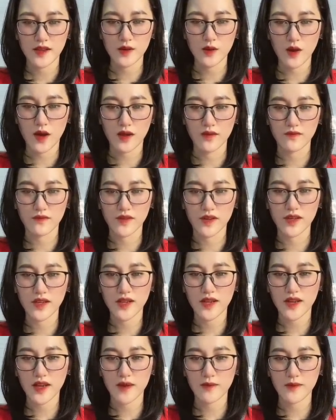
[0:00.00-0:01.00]
thoảng vẫn
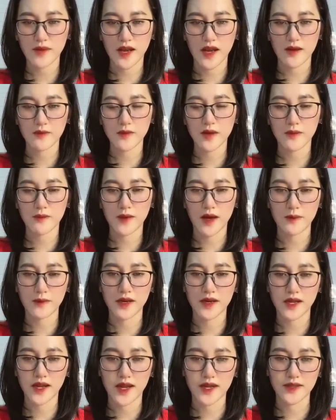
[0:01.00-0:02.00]
liếc em gái mềm mại
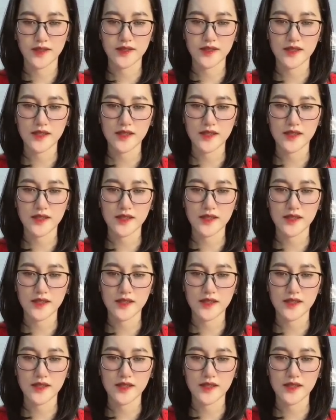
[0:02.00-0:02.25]
bên cạnh